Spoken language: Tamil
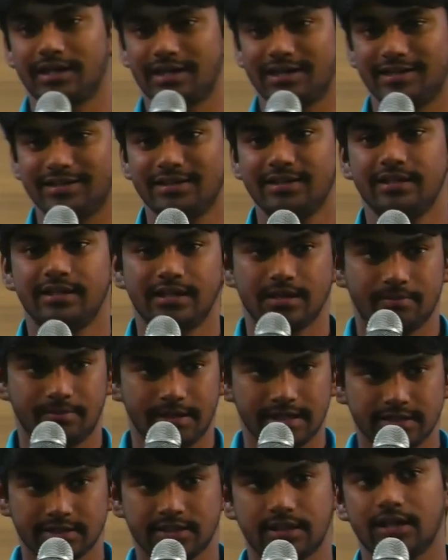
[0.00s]
கிடையாது நீங்கள்
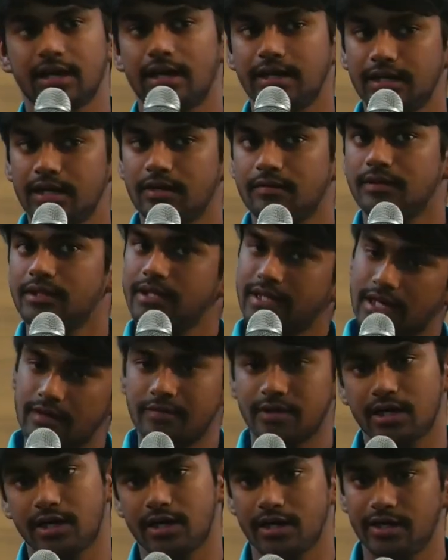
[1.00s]
பேசுகிற கண்டென்ட் வந்து
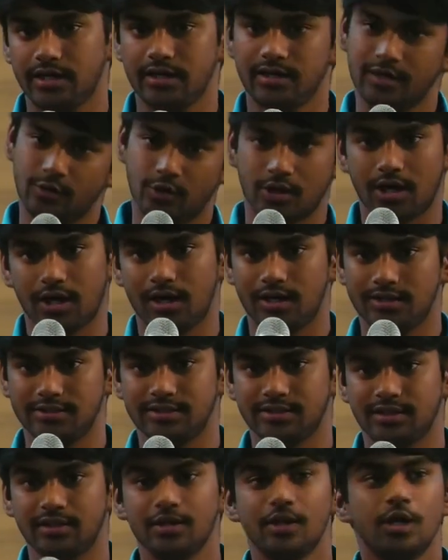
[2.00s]
டெலிவர் ஆனாலே நீங்கள் ஒரு நல்ல
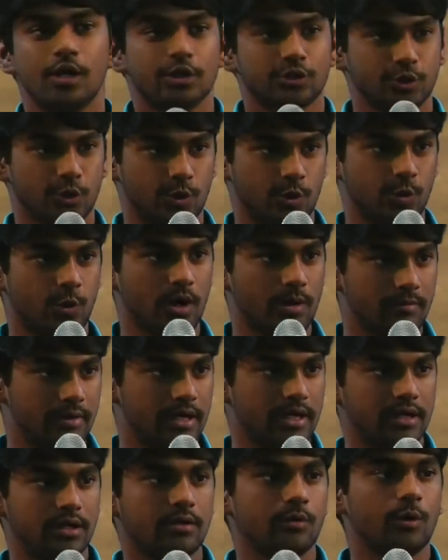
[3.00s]
ஆர்ஜே தான் ஸோ ஒரு ஒன்
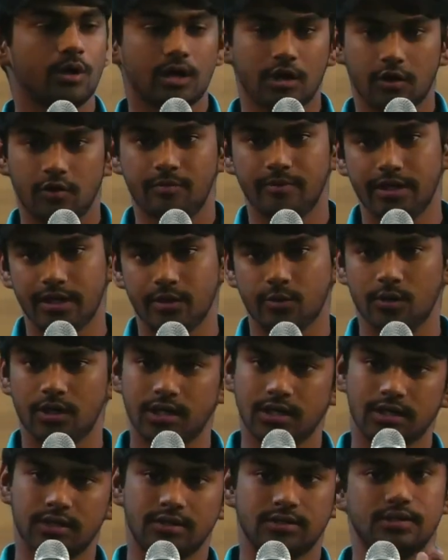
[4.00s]
மினிட் ஒன் அண்ட் ஆஃப்
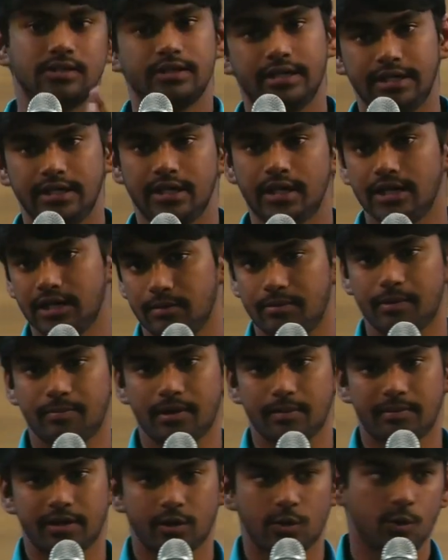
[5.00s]
மினிட்குள்ளே நீட்டாக நீங்கள்
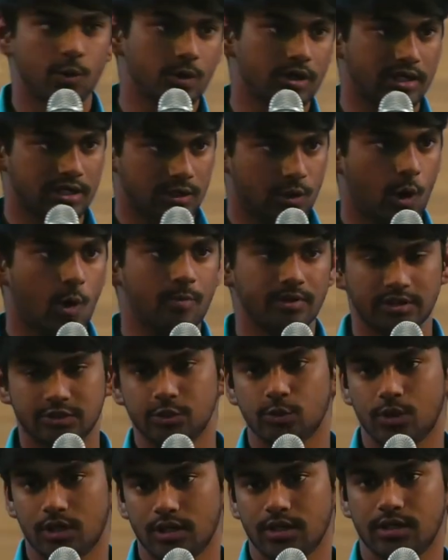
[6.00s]
ப்ரிப்பேர் பண்ணிக்கோங்க உங்களுக்கு
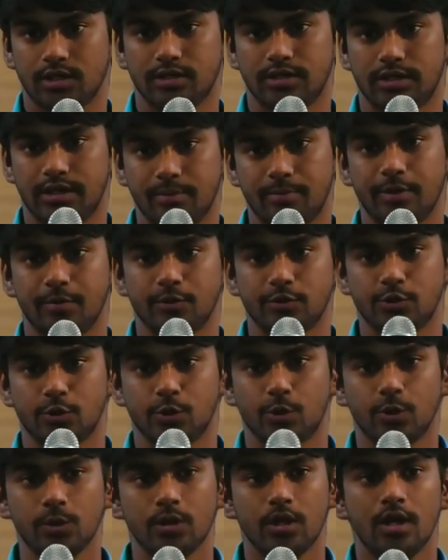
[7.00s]
டாபிக்ஸும் நாங்கள் ரெடி பண்ணி
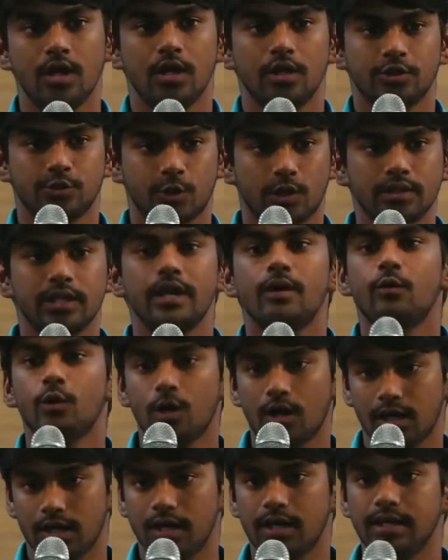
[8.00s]
வச்சுருக்கோம் ஸோ அதை எவ்வளோ
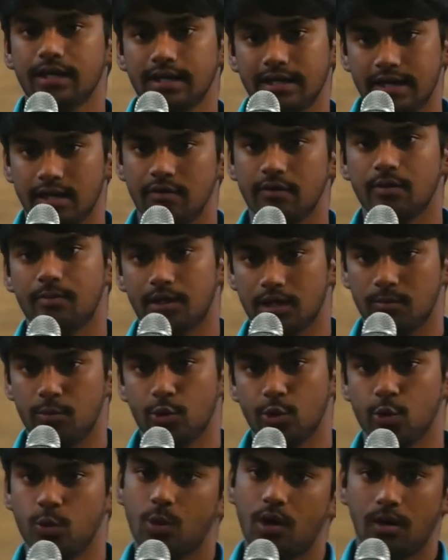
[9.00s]
அழகாக நீங்கள் டெலிவர் பண்ண
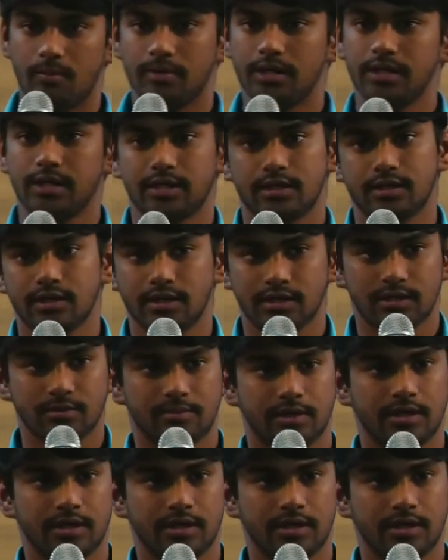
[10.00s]
முடியும் அப்படிங்கிறத நீங்கள்